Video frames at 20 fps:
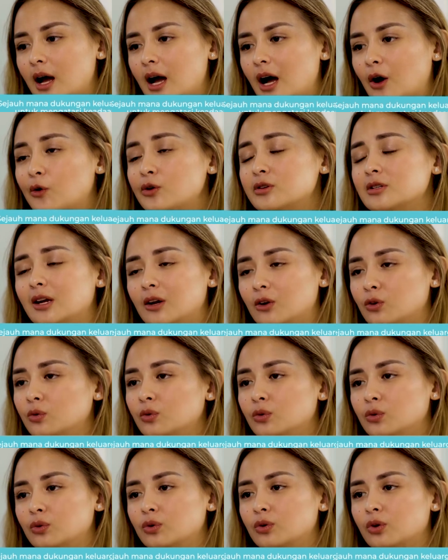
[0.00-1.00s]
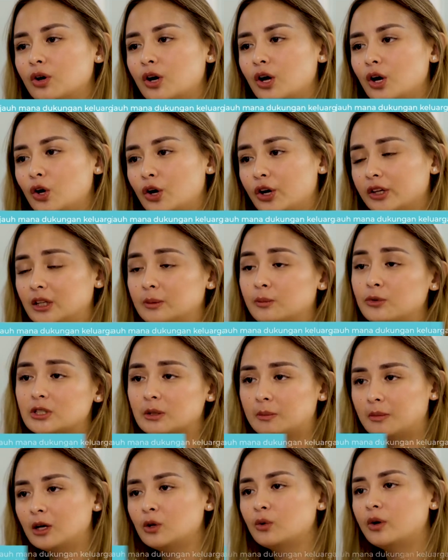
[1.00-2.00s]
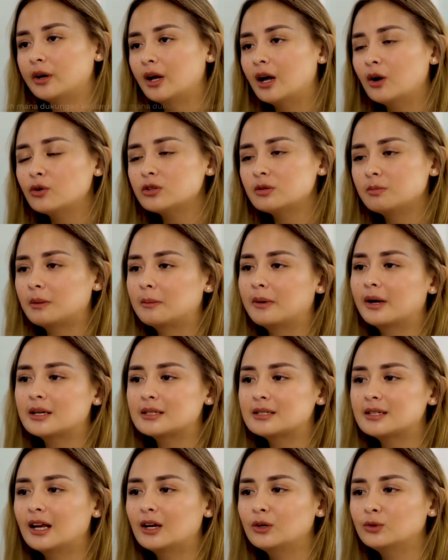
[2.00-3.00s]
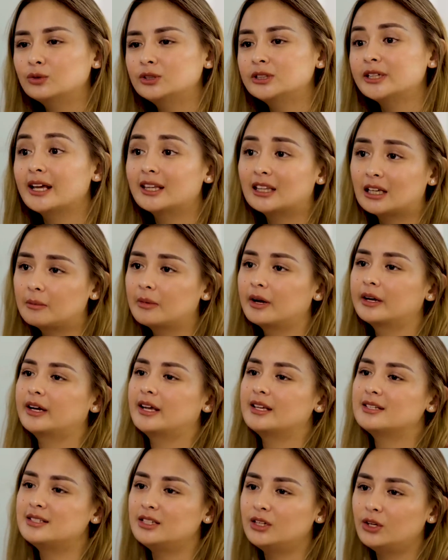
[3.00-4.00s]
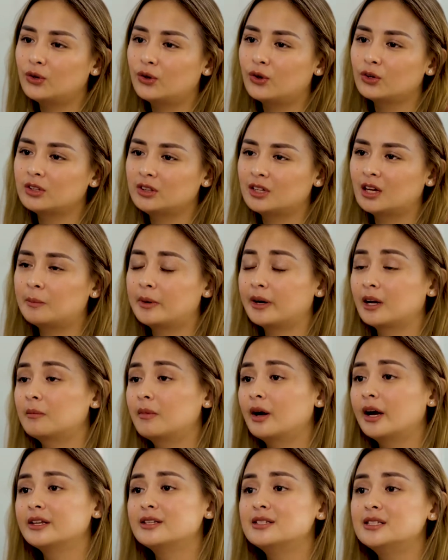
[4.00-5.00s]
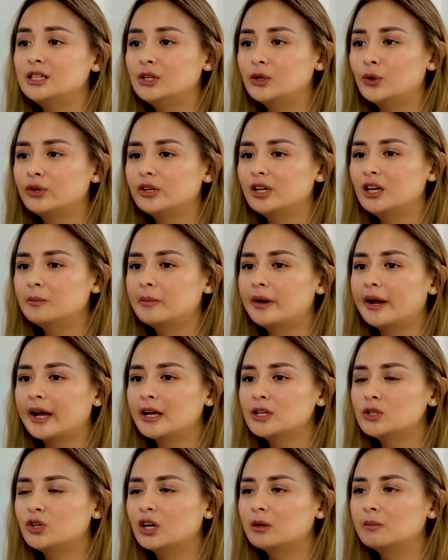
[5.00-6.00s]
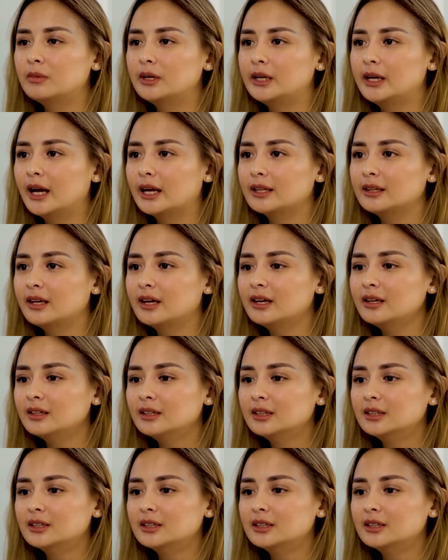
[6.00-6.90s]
aku selalu kalau ketemu sama keluarga aku memang selalu cerita mengenai Zio tentang perkembangan Zio jadi mereka juga melihatnya